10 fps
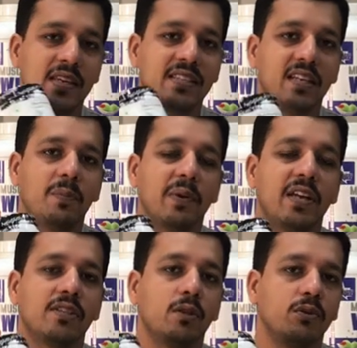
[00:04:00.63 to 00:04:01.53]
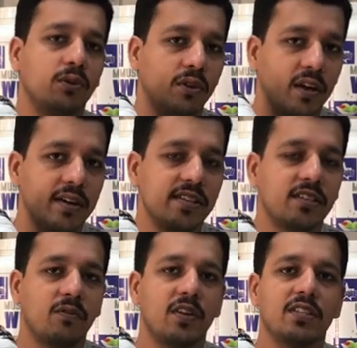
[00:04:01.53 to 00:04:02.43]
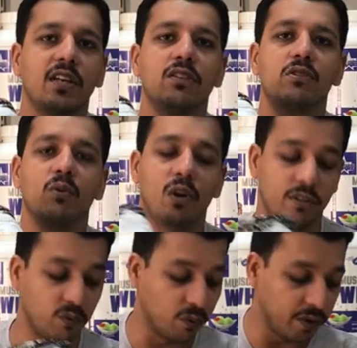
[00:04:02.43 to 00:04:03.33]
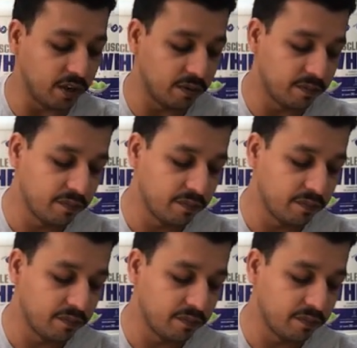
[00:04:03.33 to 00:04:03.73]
इसका प्राइस है दोस्तों थर्टी सर्विंग्स का सोलह सौ रुपये